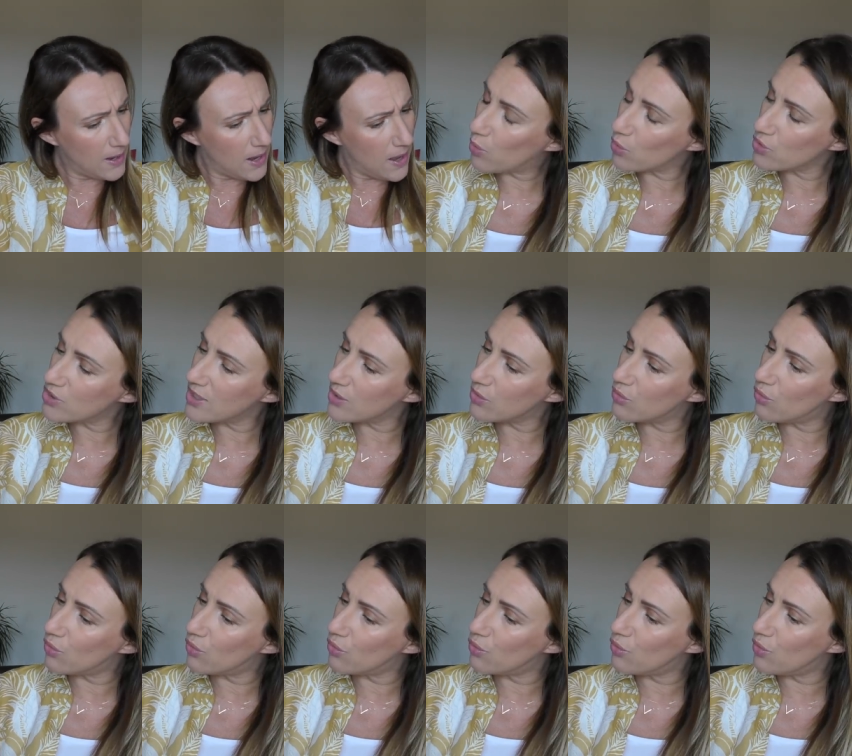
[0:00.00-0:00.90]
Il contient
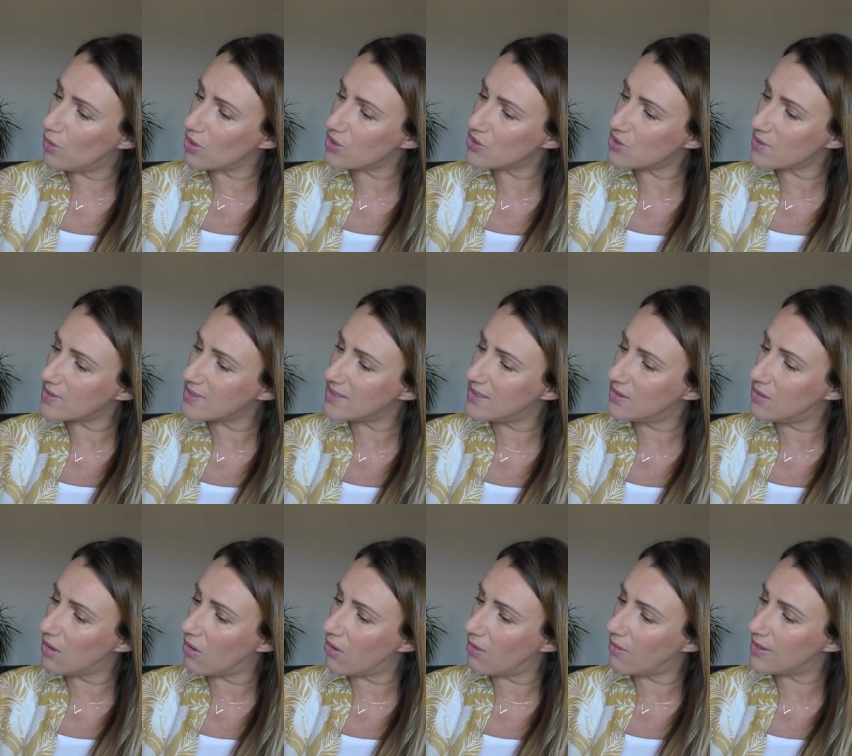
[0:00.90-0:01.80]
de,
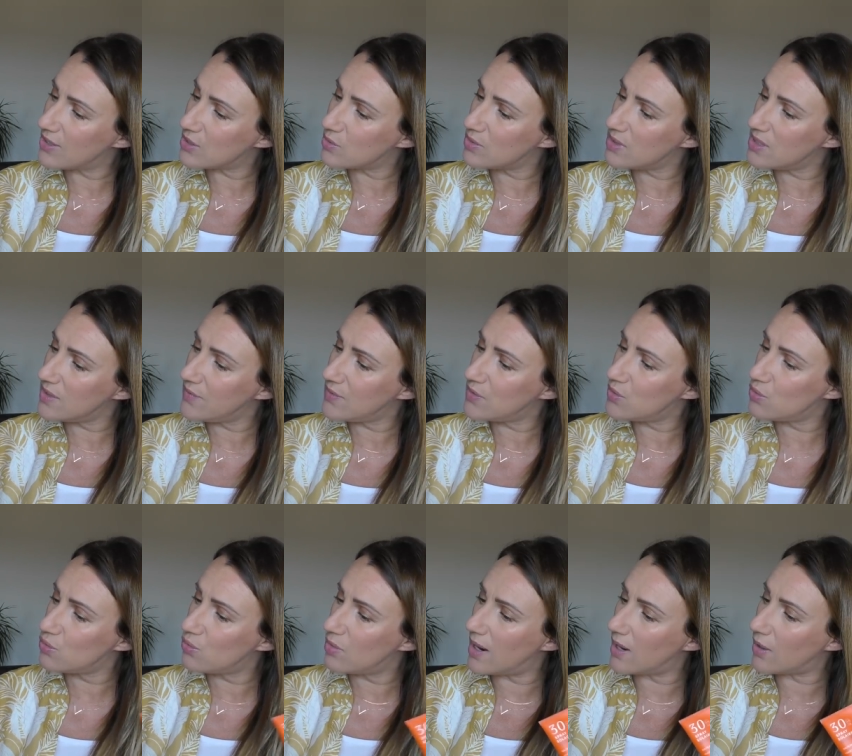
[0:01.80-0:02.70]
l'antioxydant exclusif
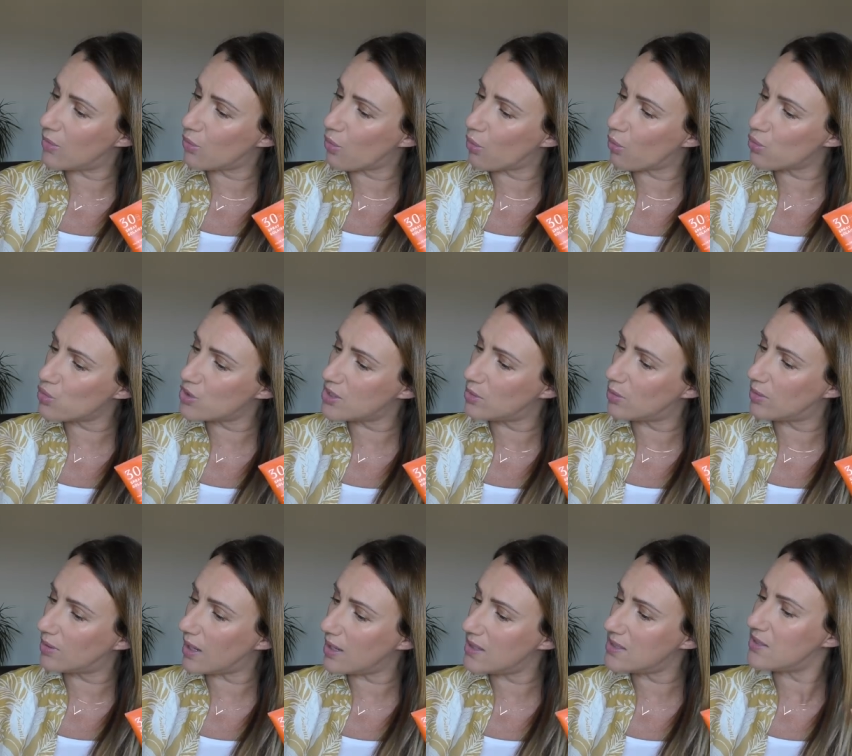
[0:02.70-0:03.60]
issu de l'algue rouge qui
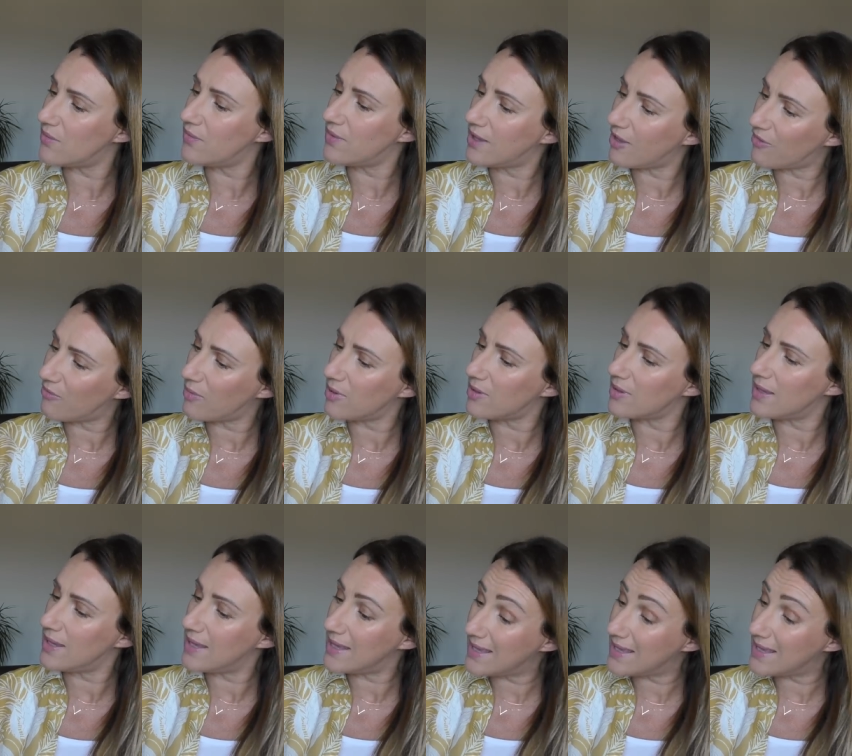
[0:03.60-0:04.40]
neutralise efficacement,